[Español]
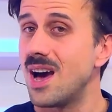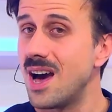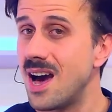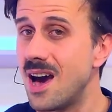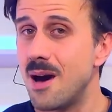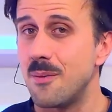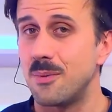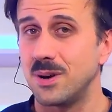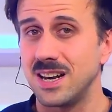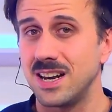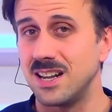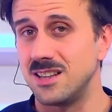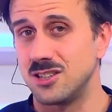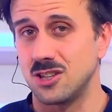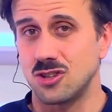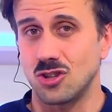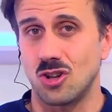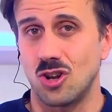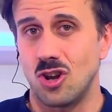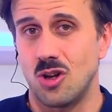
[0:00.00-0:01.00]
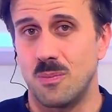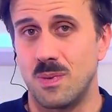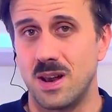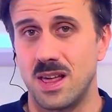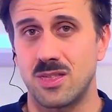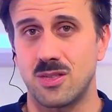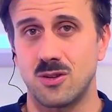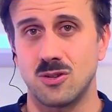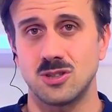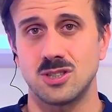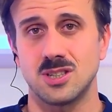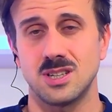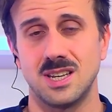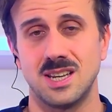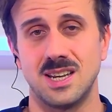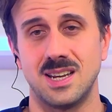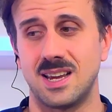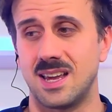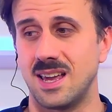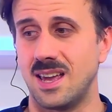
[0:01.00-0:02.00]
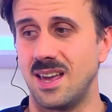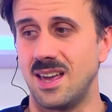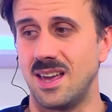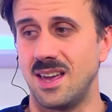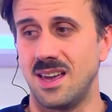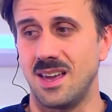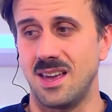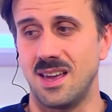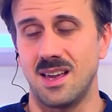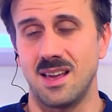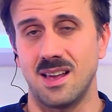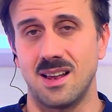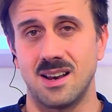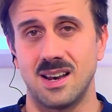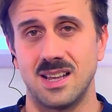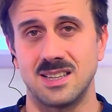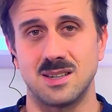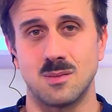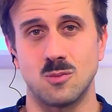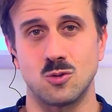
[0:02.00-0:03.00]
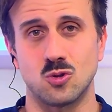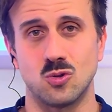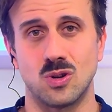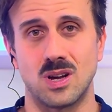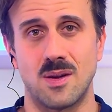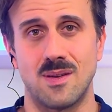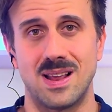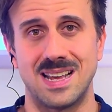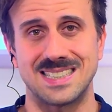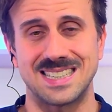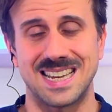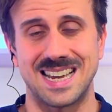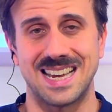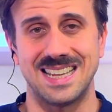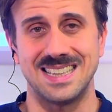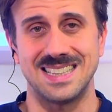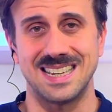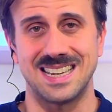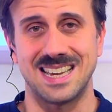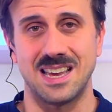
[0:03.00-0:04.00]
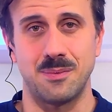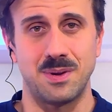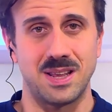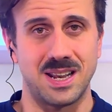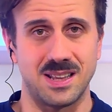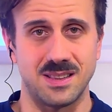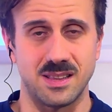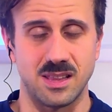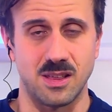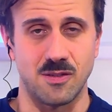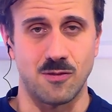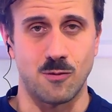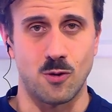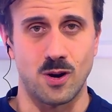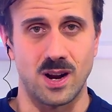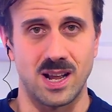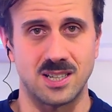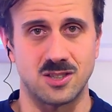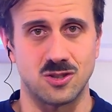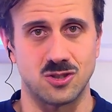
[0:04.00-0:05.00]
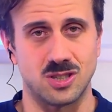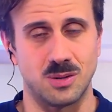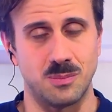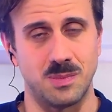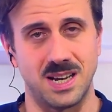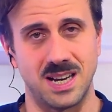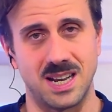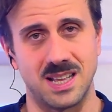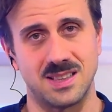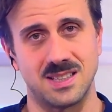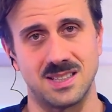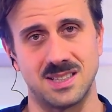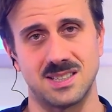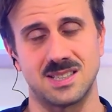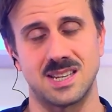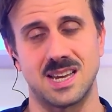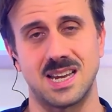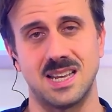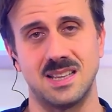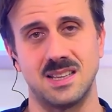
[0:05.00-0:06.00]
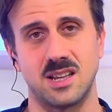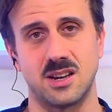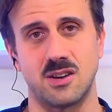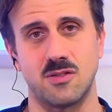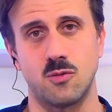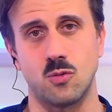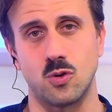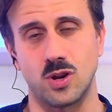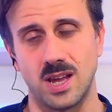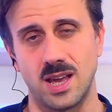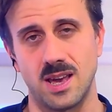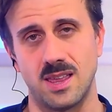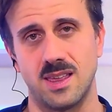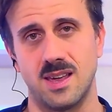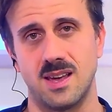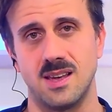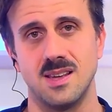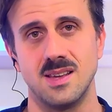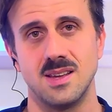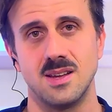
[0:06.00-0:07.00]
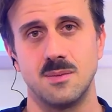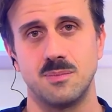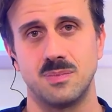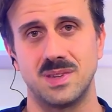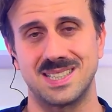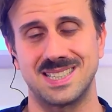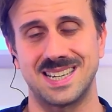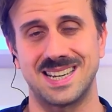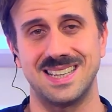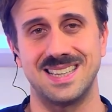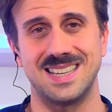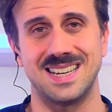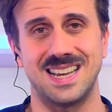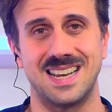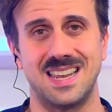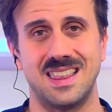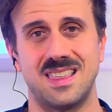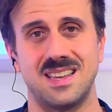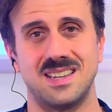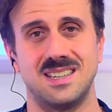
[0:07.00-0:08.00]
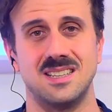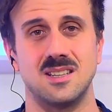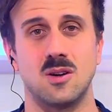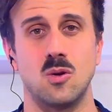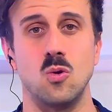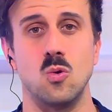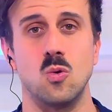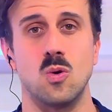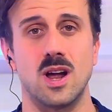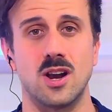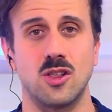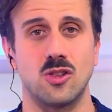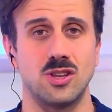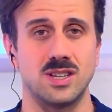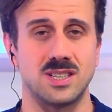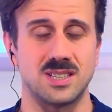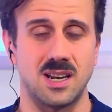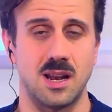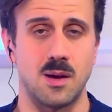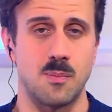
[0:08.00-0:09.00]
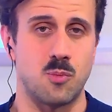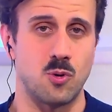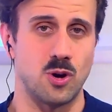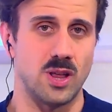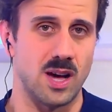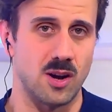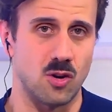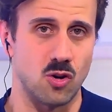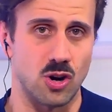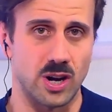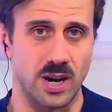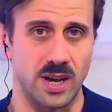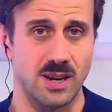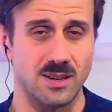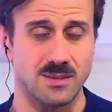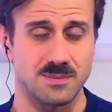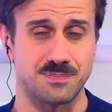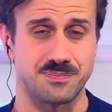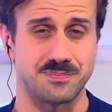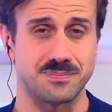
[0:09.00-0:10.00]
a abrir entre todos los brazos y que le echemos un cable a esa gente que viene desde fuera, esos inmigrantes, esa gente refugiada, esa gente que necesita un lugar donde se la pueda acoger